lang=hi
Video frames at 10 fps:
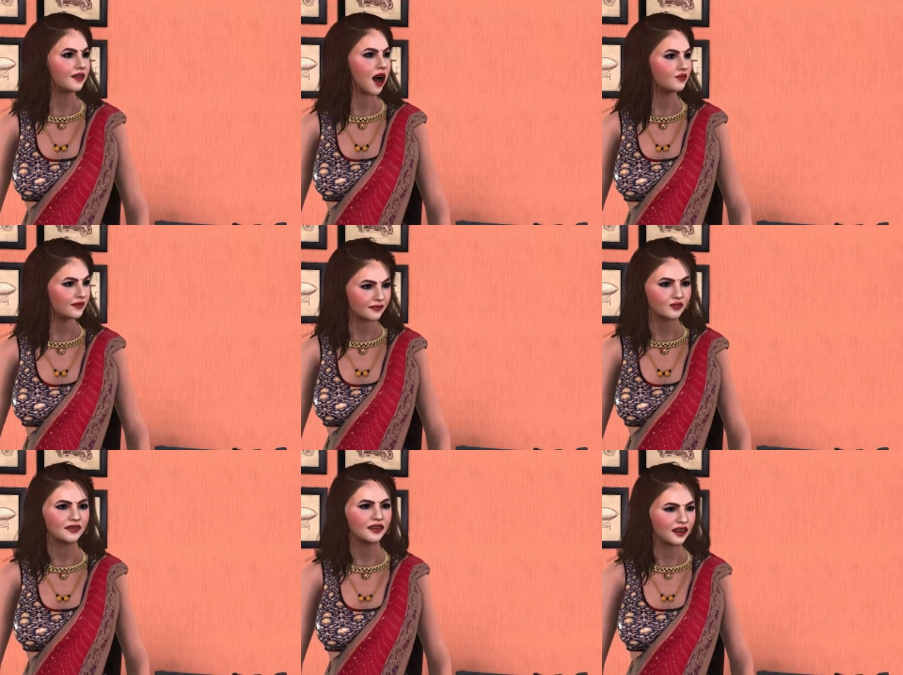आप
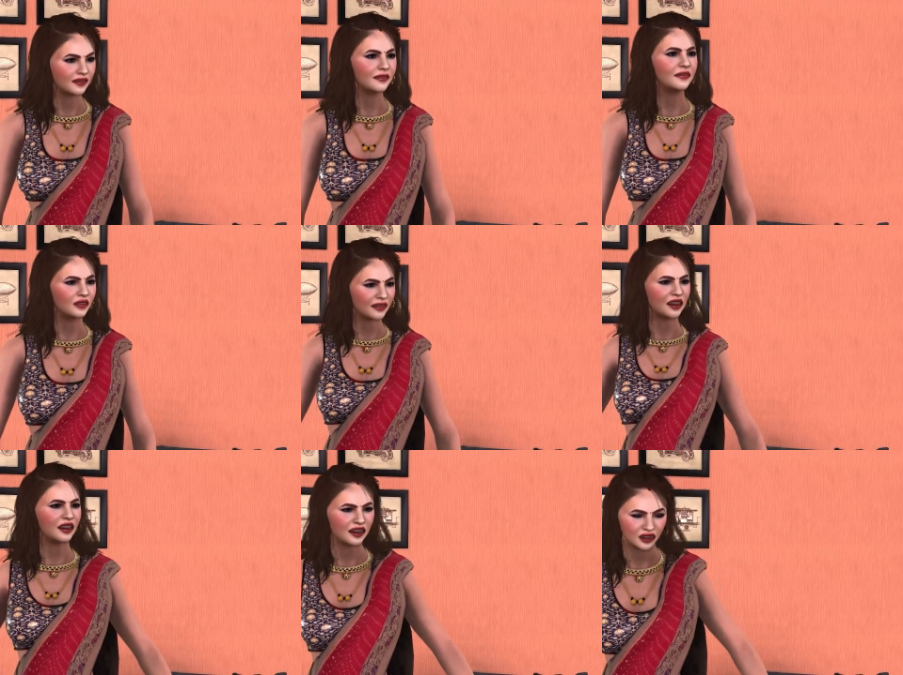लोगों की अक्ल
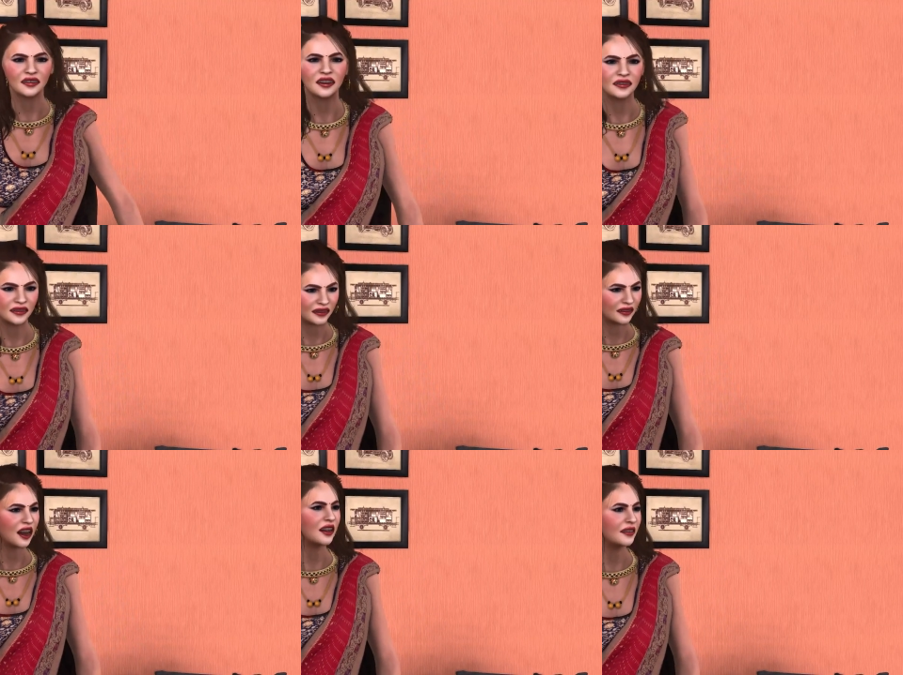घुटने में है क्या
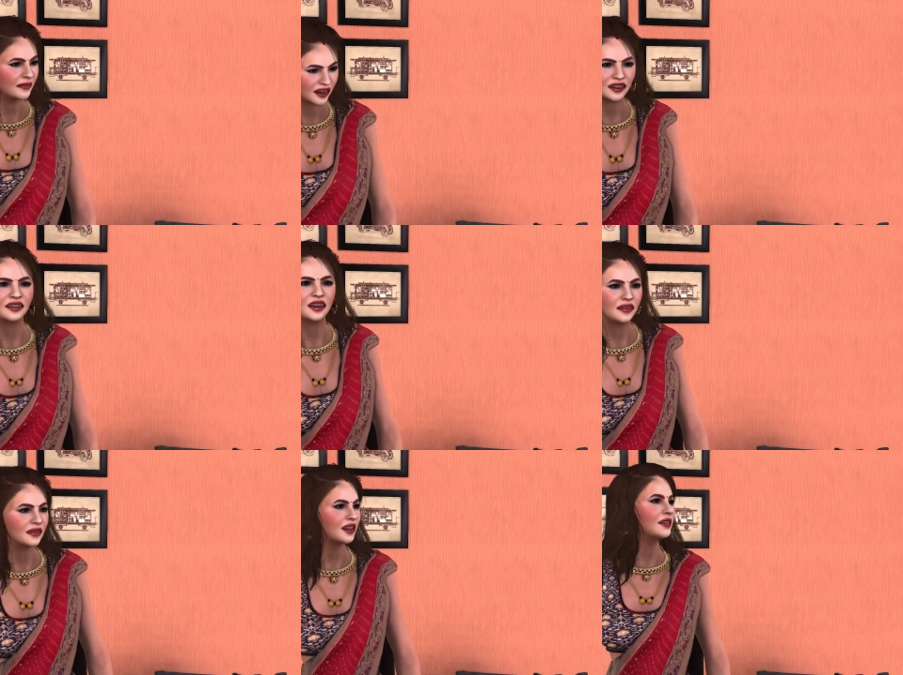अरे मेरी
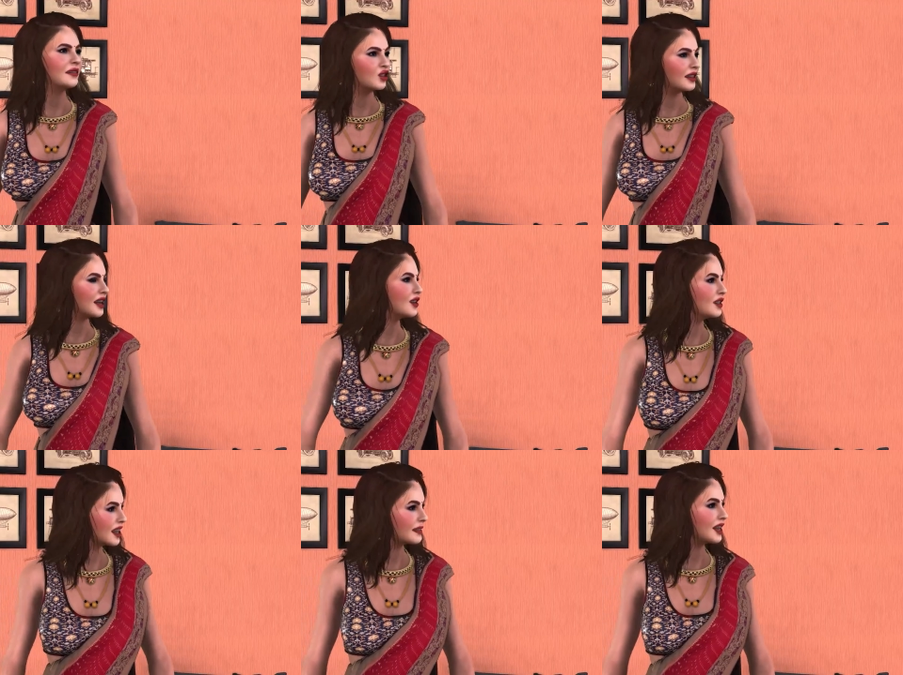सास ने आपके घर
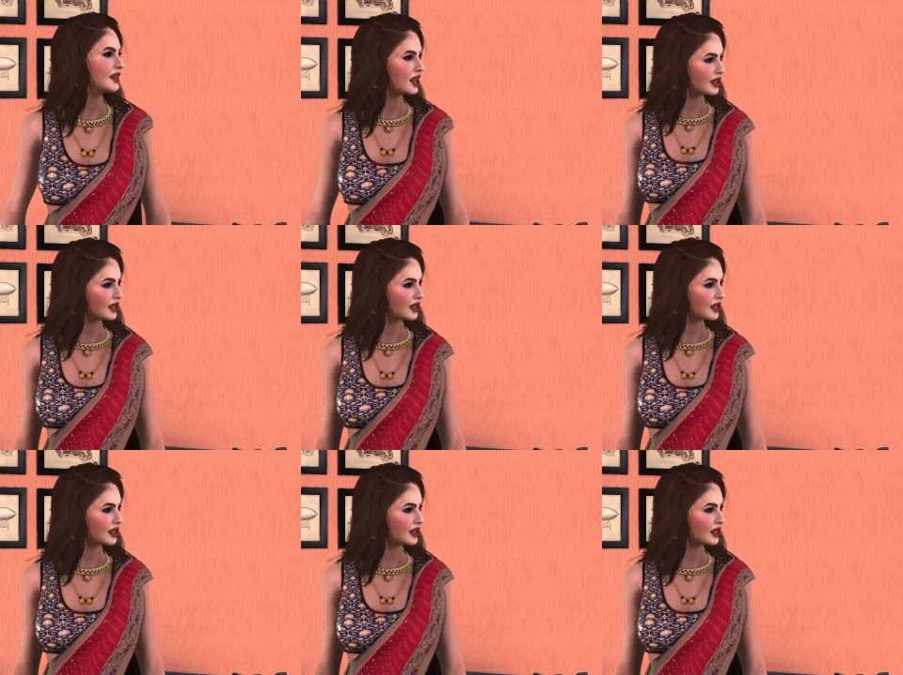की चम्मच